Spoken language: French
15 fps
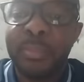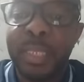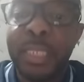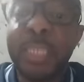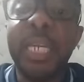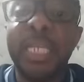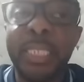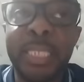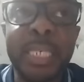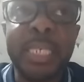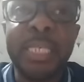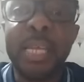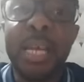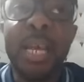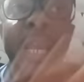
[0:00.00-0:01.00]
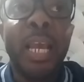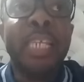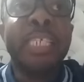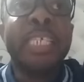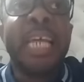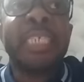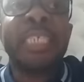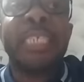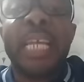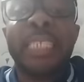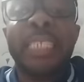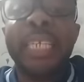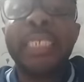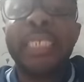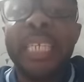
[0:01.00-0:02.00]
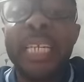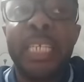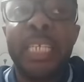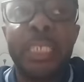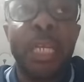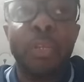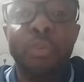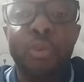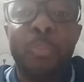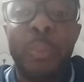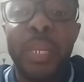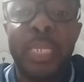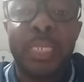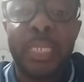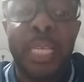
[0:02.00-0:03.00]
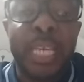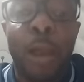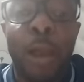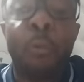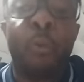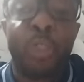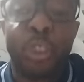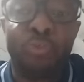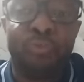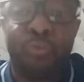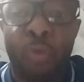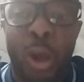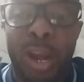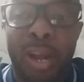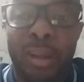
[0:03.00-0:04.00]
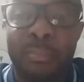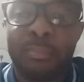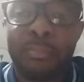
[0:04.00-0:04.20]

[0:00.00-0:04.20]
J'ai dit, il y a certains dirigeants du PDCI en Côte d'Ivoire.